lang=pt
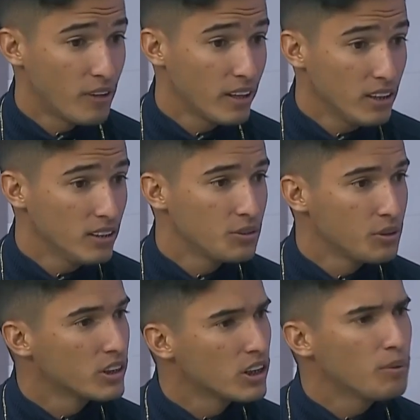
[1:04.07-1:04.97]
vai que deixa um
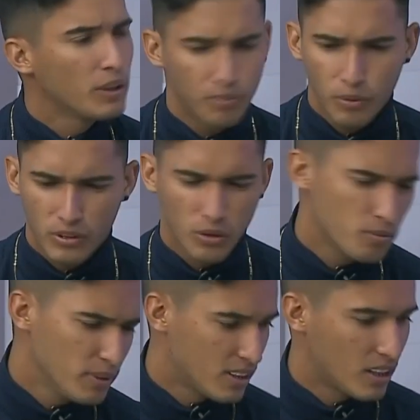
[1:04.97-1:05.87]
engajamento. Pronto, eu
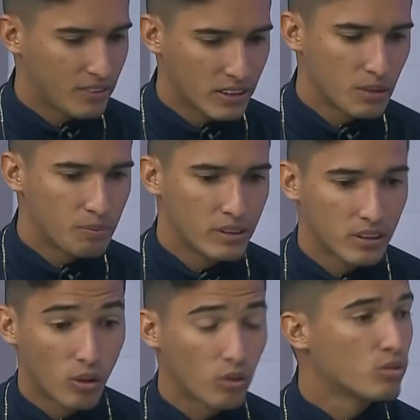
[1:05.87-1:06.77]
comecei lá a fazer a pizza,
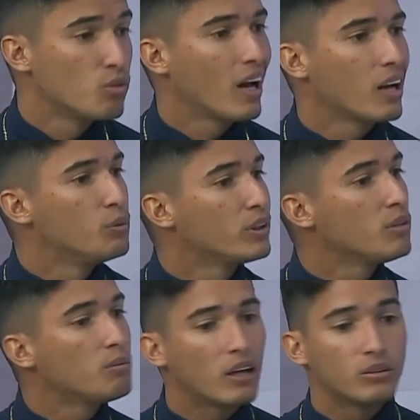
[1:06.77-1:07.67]
só que eu sou um cara muito
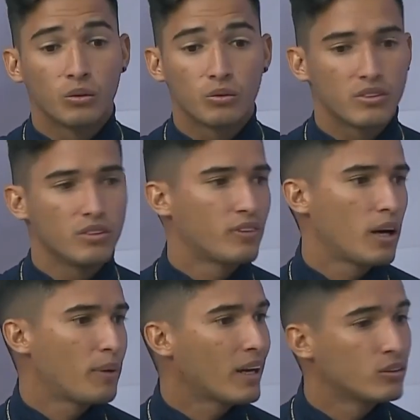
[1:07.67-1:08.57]
animado, eu não consigo
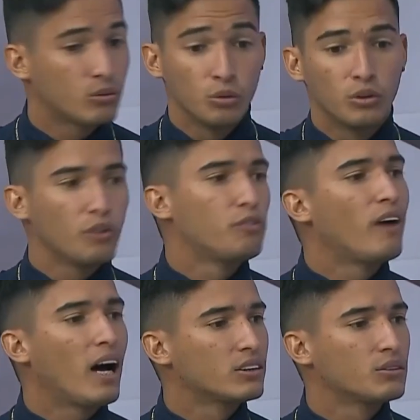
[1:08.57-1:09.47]
ficar parado. Tudo que eu
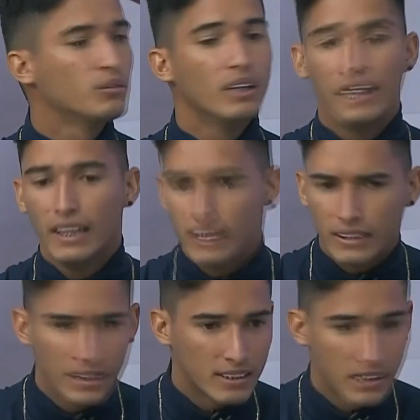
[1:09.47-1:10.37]
faço
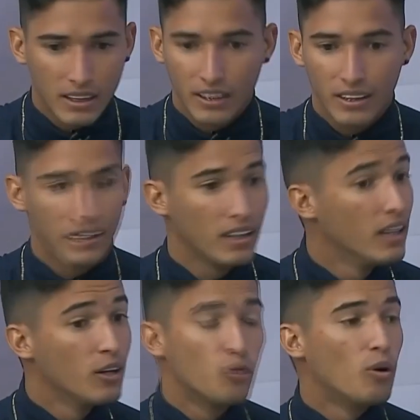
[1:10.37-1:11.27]
tem que é ser
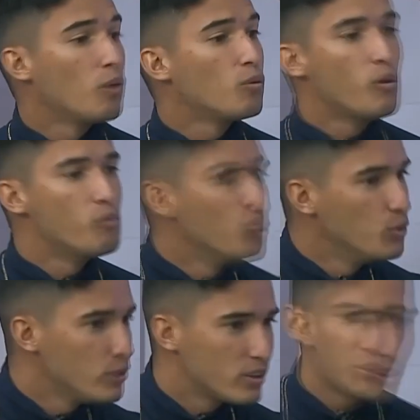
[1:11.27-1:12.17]
com alguma
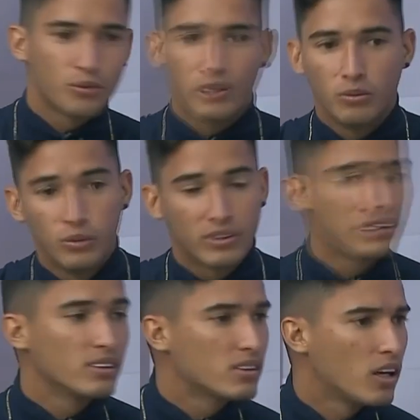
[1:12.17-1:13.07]
música, escutando música,
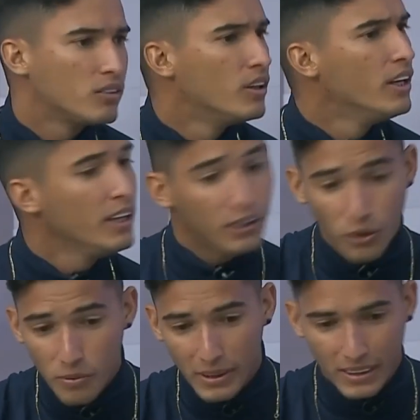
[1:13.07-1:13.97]
dançando. Então
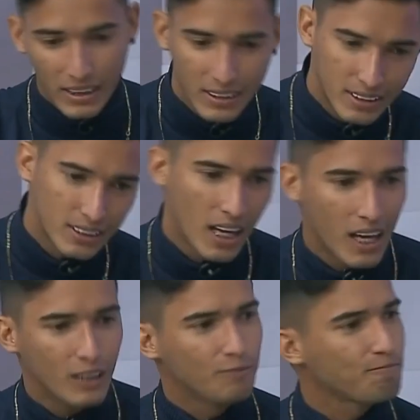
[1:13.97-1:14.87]
eu comecei a
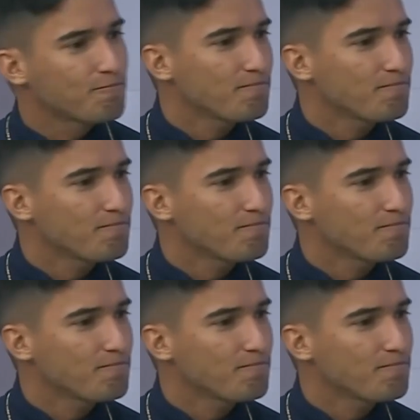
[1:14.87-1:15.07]
dançar,